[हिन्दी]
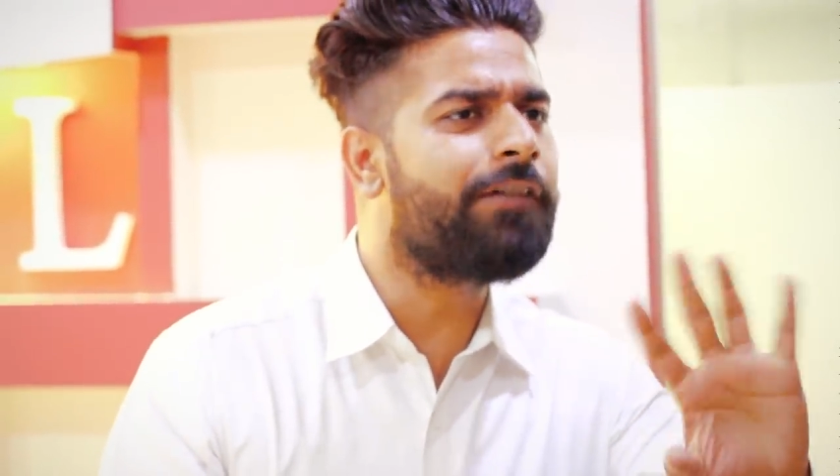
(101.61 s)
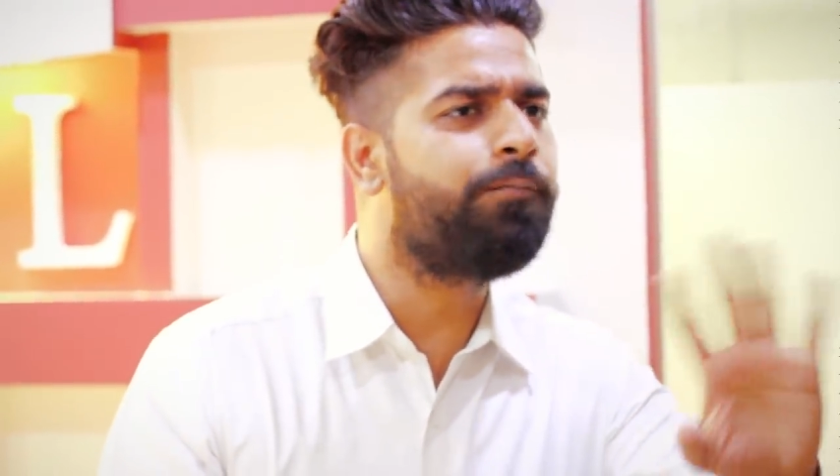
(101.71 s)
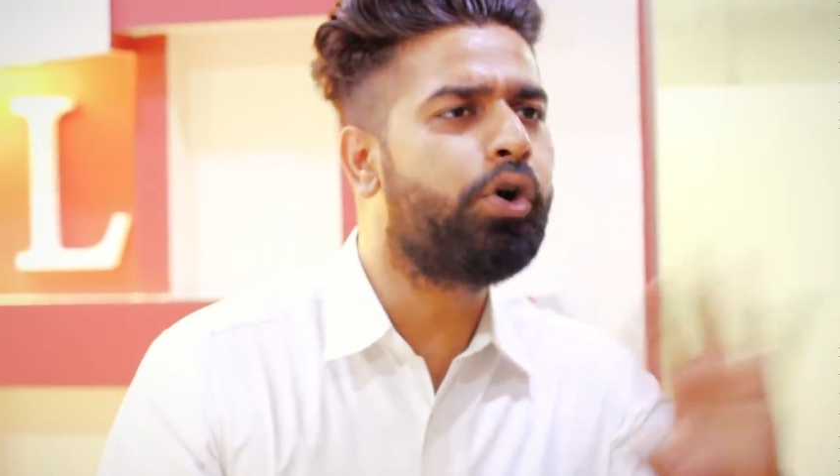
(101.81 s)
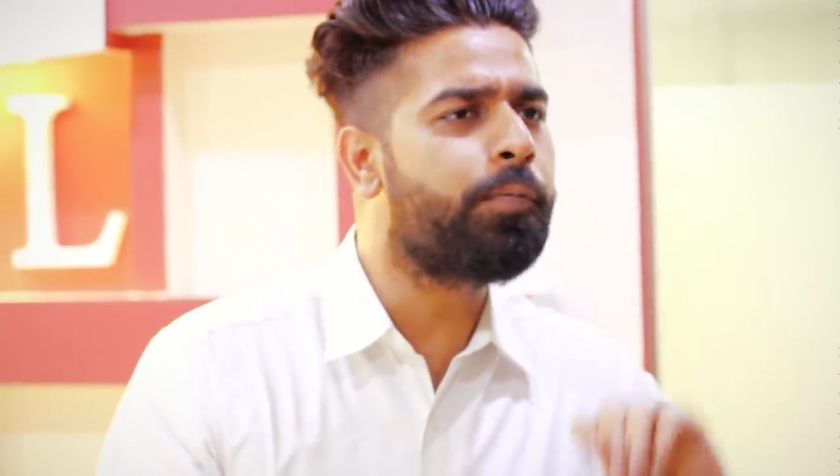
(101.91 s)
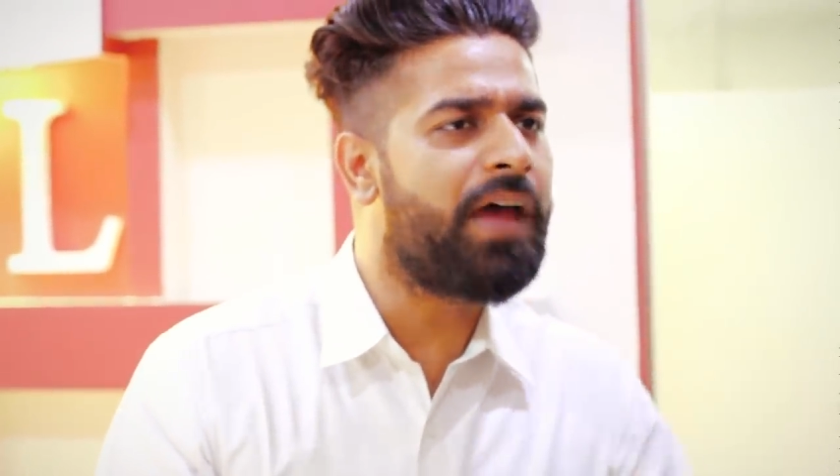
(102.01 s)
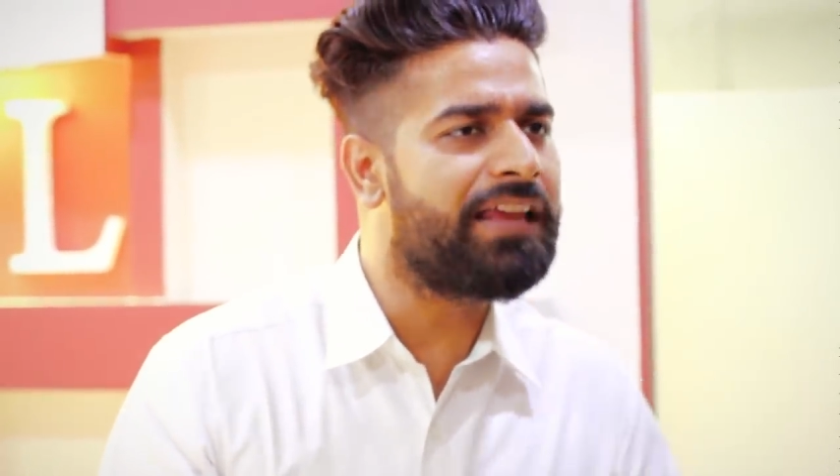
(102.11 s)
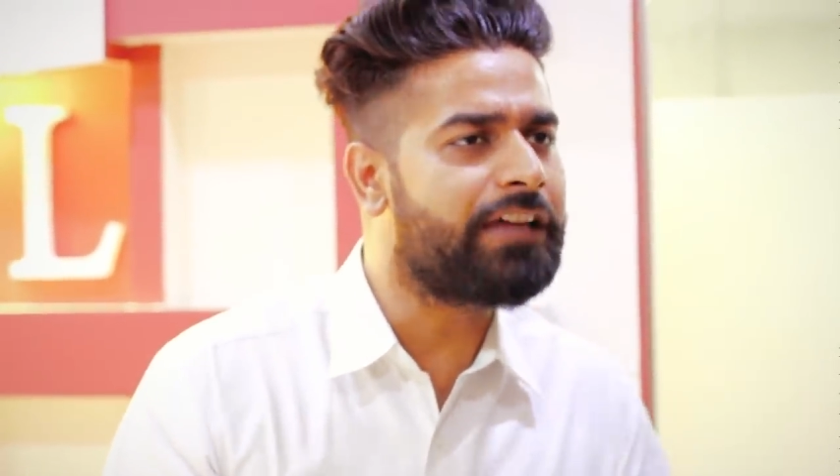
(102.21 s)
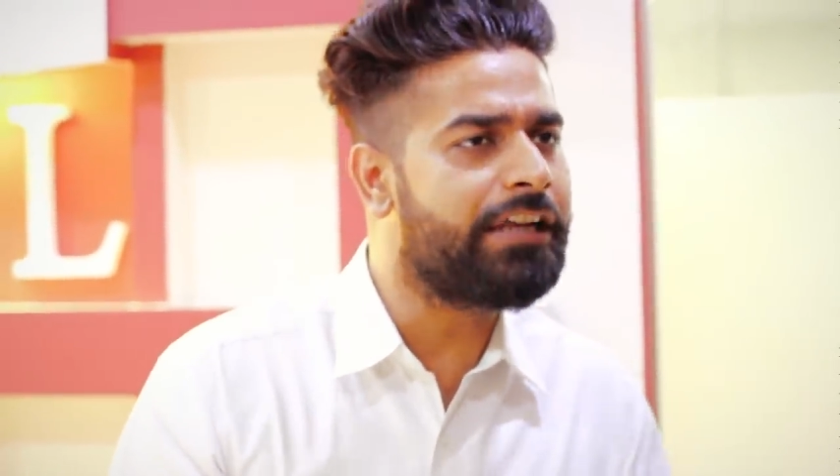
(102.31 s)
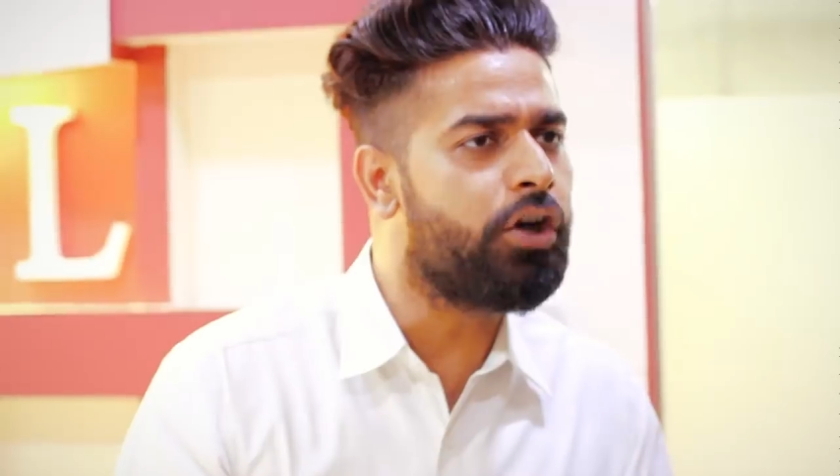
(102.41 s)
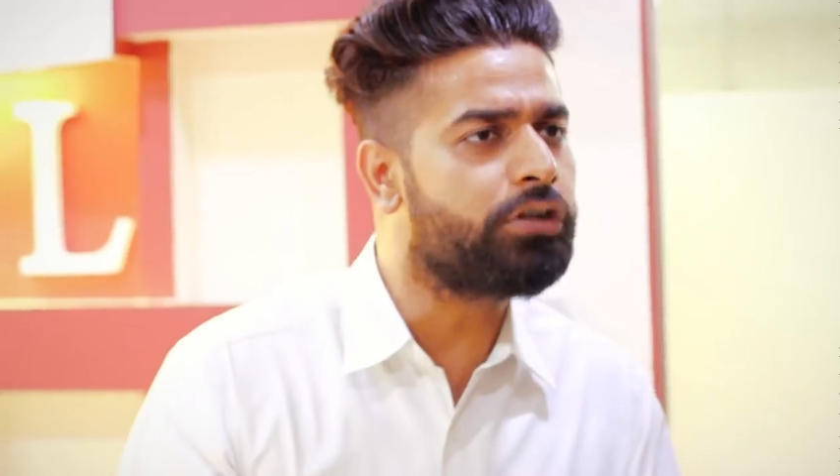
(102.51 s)
सिर्फ भूख प्यास
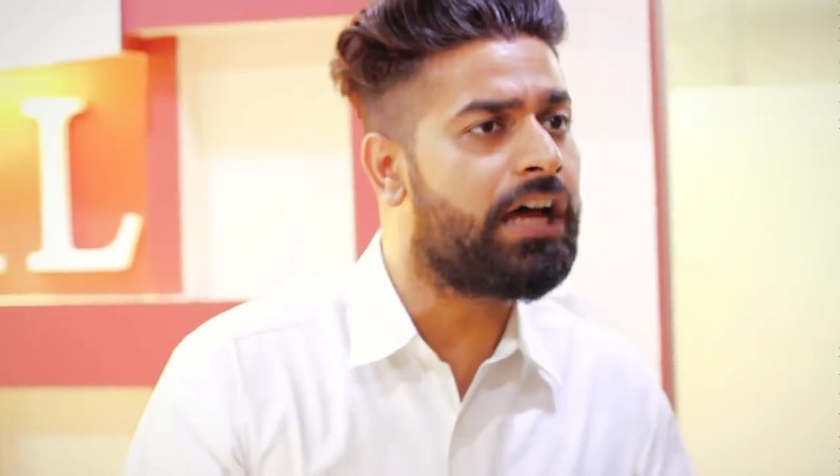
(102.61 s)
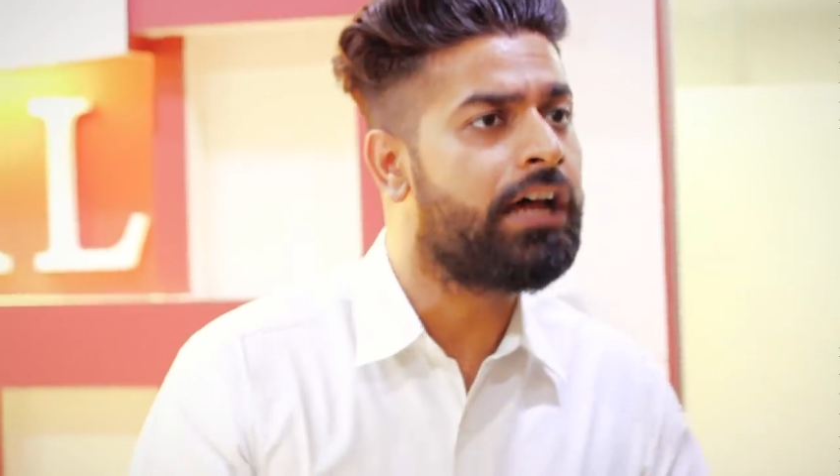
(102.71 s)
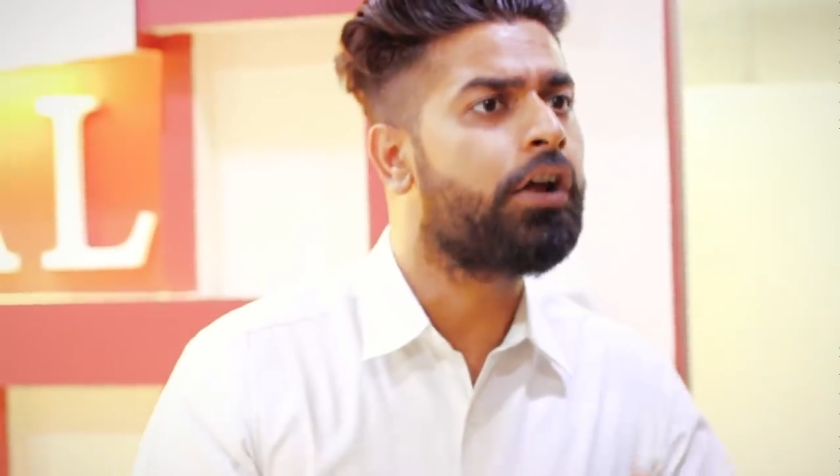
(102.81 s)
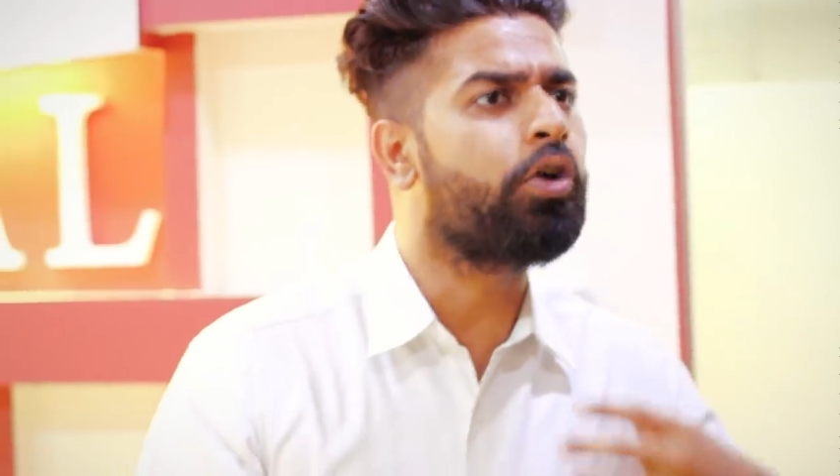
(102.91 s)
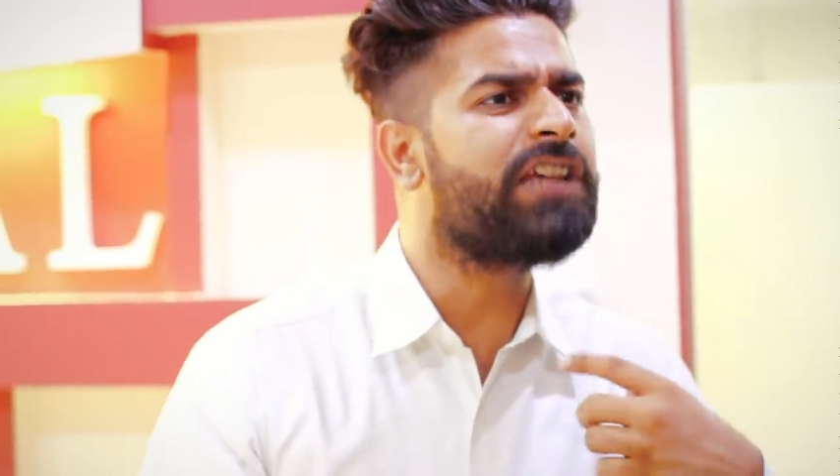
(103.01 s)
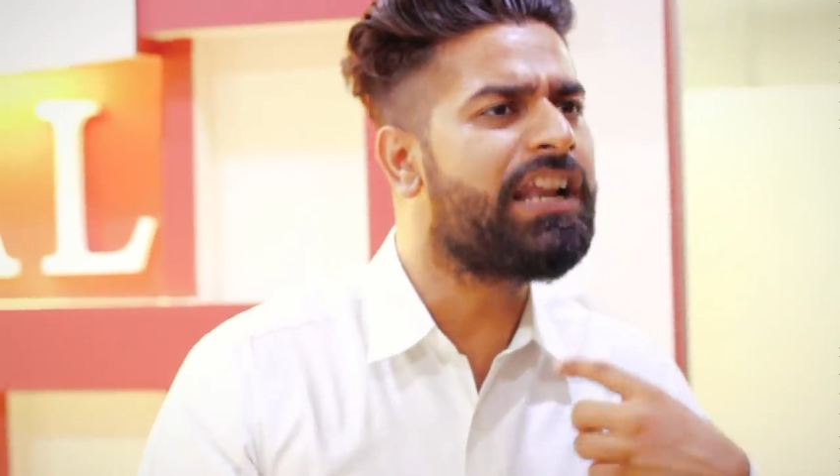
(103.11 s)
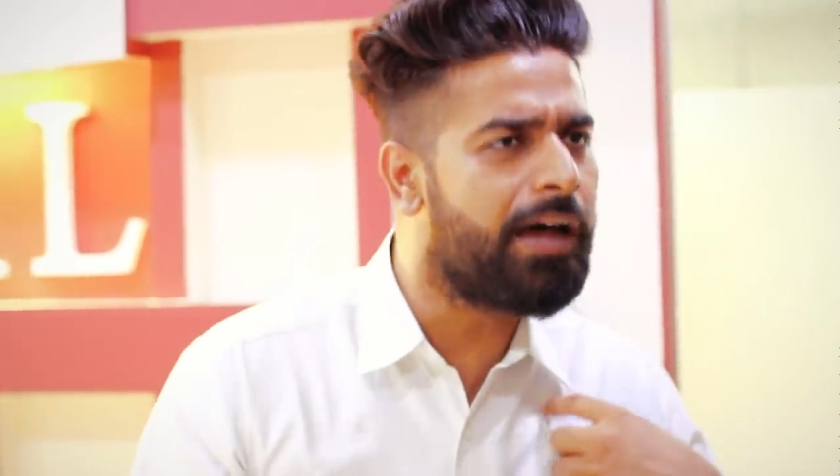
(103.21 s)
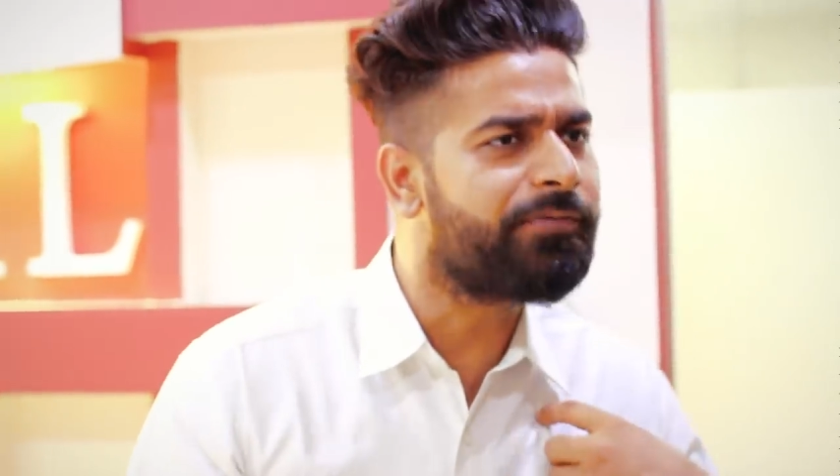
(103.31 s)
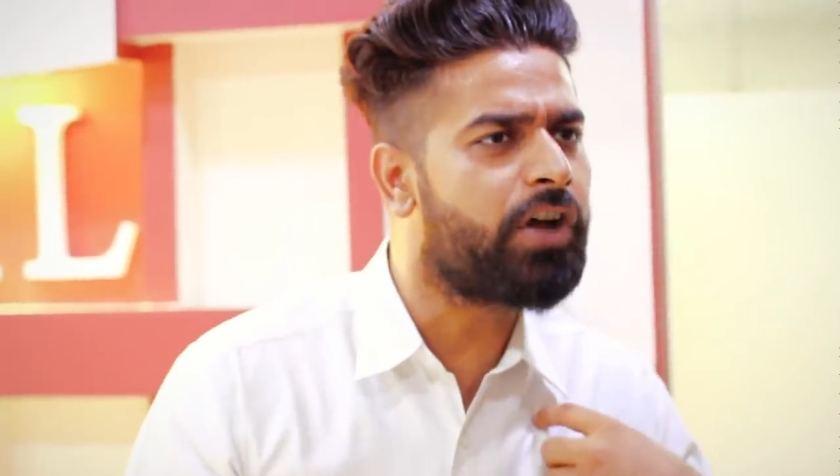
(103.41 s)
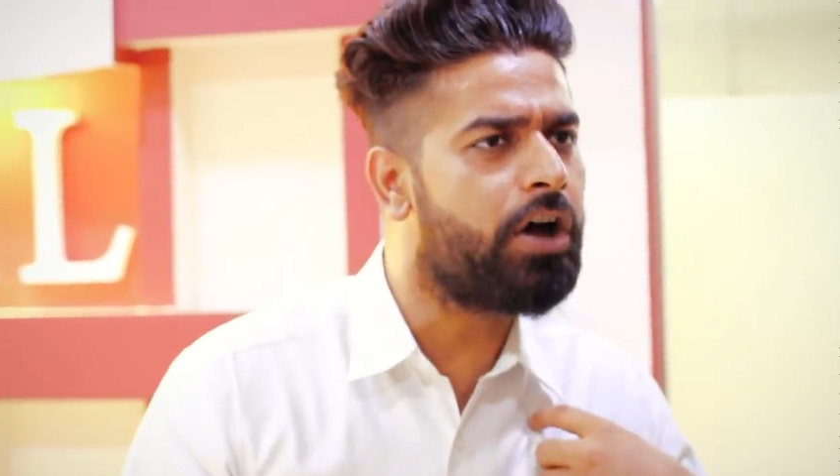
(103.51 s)
का नहीं होता रोजा
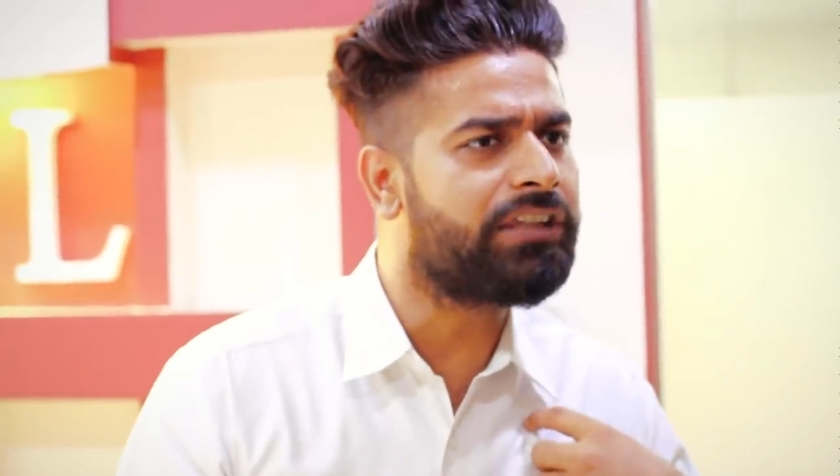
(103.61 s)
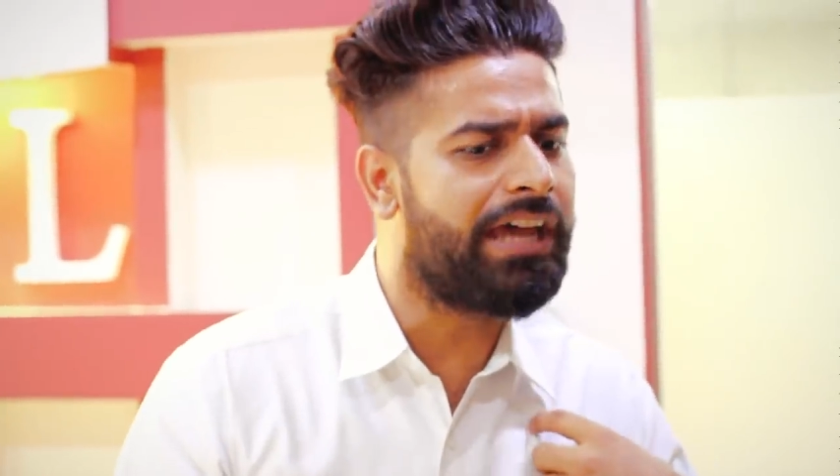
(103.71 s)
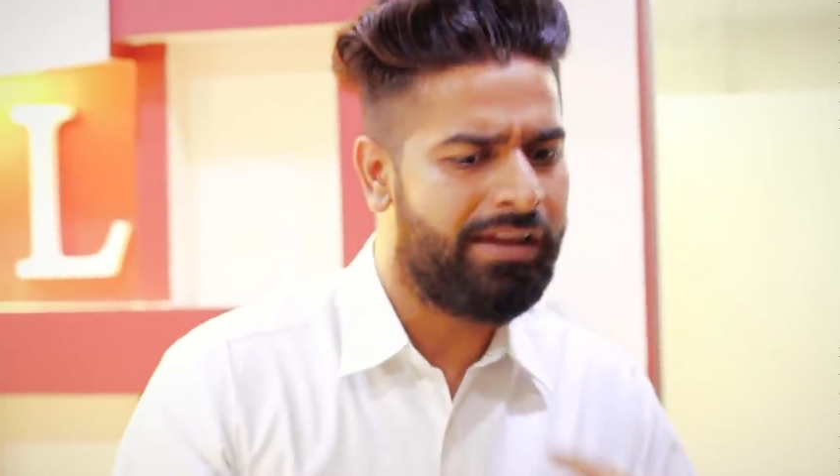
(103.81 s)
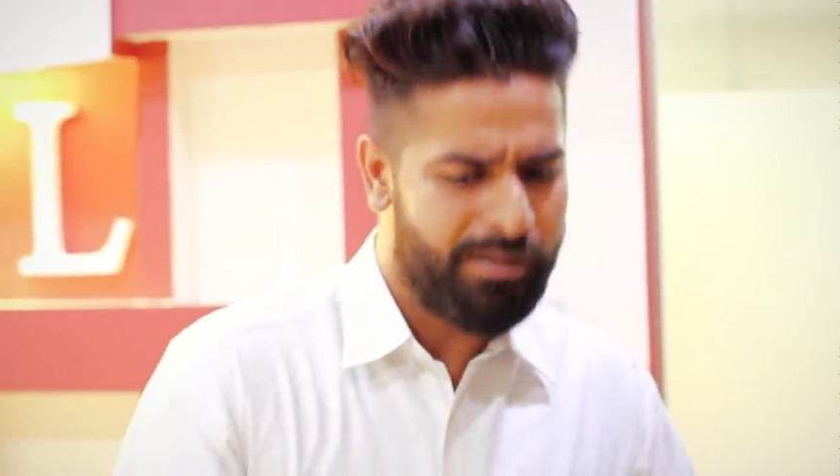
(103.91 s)
नफ्स का होता है